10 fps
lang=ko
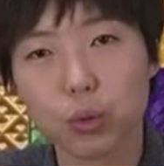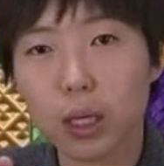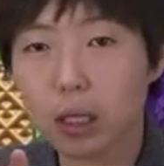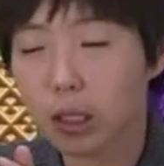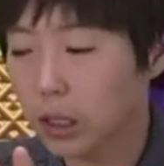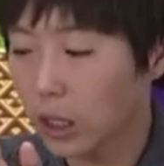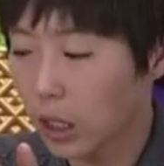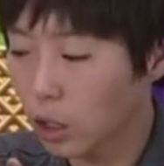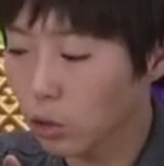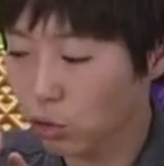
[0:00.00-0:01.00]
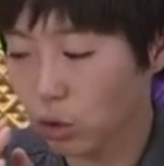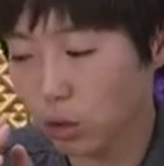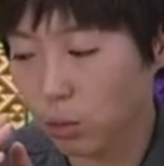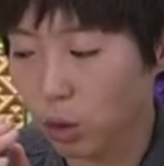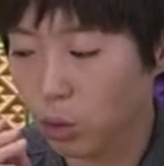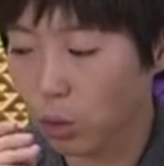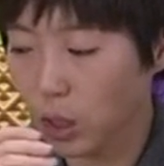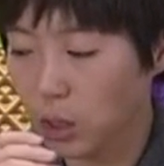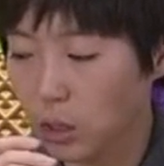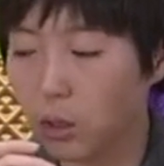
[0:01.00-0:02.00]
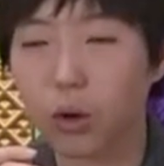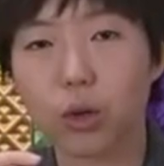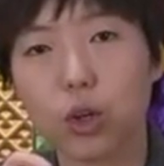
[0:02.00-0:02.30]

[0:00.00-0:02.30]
확인을 해 주셨으면 좋겠어요.